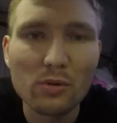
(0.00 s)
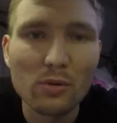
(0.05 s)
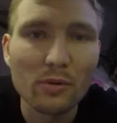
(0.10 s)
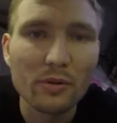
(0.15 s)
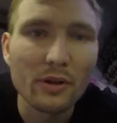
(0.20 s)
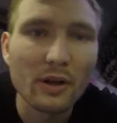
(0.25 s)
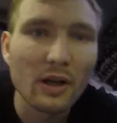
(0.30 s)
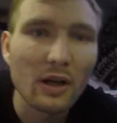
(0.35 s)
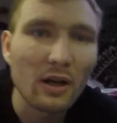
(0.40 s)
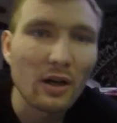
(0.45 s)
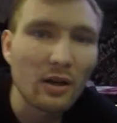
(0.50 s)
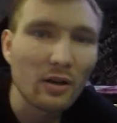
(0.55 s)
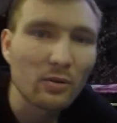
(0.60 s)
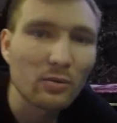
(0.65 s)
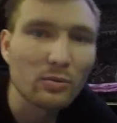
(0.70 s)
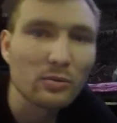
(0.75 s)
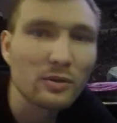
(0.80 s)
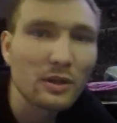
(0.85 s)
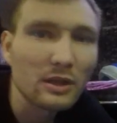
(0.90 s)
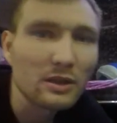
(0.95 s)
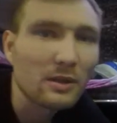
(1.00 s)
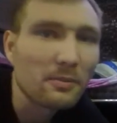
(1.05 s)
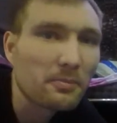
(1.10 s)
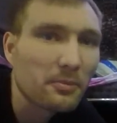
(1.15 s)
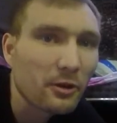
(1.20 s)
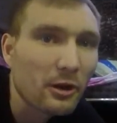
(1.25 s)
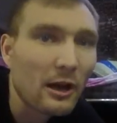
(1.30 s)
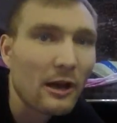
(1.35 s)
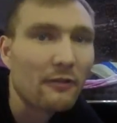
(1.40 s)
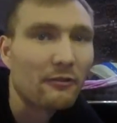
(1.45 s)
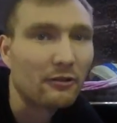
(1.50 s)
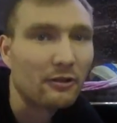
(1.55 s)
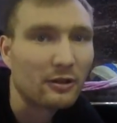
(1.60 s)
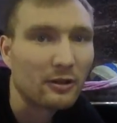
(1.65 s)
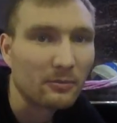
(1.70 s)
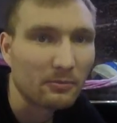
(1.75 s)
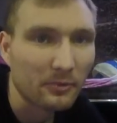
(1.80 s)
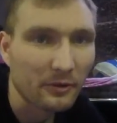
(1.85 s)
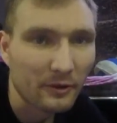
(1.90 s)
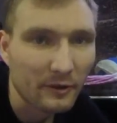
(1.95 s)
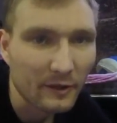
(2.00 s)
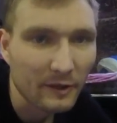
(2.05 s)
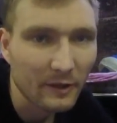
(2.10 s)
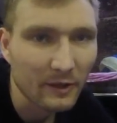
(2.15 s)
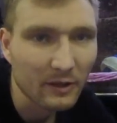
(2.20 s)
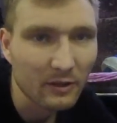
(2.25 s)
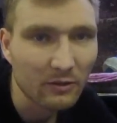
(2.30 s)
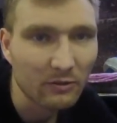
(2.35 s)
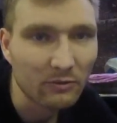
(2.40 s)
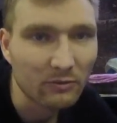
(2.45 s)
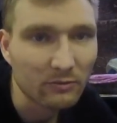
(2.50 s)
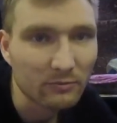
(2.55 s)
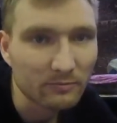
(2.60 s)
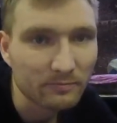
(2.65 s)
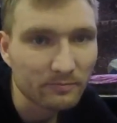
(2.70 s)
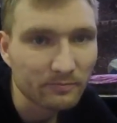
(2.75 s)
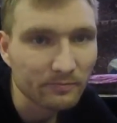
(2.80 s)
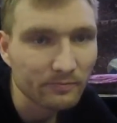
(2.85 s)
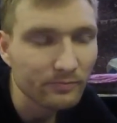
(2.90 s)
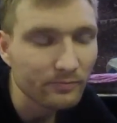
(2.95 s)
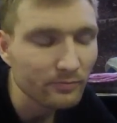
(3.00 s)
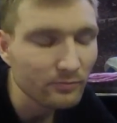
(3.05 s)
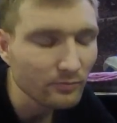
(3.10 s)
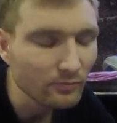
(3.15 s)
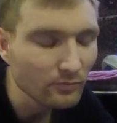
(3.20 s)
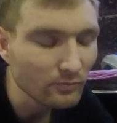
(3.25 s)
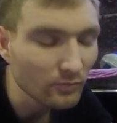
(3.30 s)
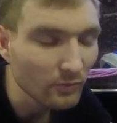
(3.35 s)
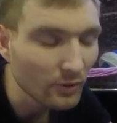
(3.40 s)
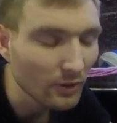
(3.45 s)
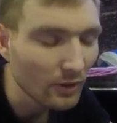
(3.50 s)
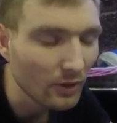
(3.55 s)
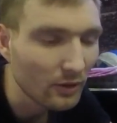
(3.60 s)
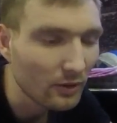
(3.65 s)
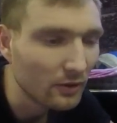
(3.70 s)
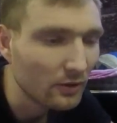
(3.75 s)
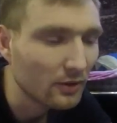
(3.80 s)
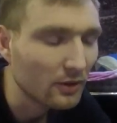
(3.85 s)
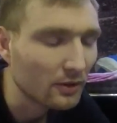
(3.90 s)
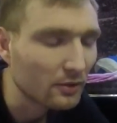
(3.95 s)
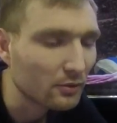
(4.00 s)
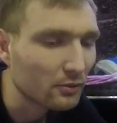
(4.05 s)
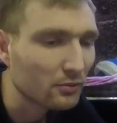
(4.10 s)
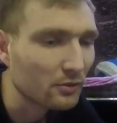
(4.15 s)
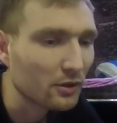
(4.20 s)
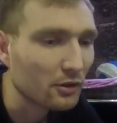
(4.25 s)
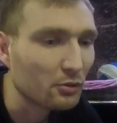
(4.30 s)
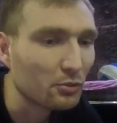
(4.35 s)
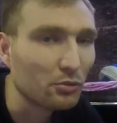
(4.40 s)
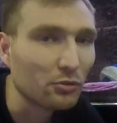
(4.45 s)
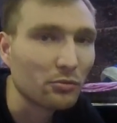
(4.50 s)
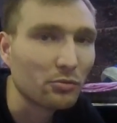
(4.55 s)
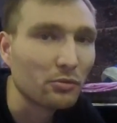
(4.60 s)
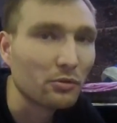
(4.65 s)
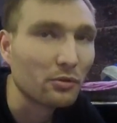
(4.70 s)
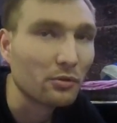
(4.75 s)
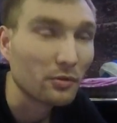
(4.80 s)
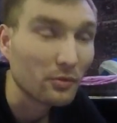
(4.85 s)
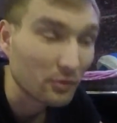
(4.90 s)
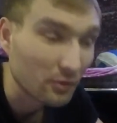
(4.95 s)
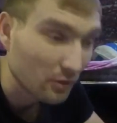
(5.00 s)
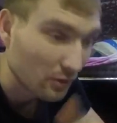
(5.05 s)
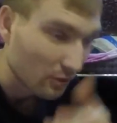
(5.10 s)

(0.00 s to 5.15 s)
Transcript: что я куда-то правильно приехал. И я тут найду свой,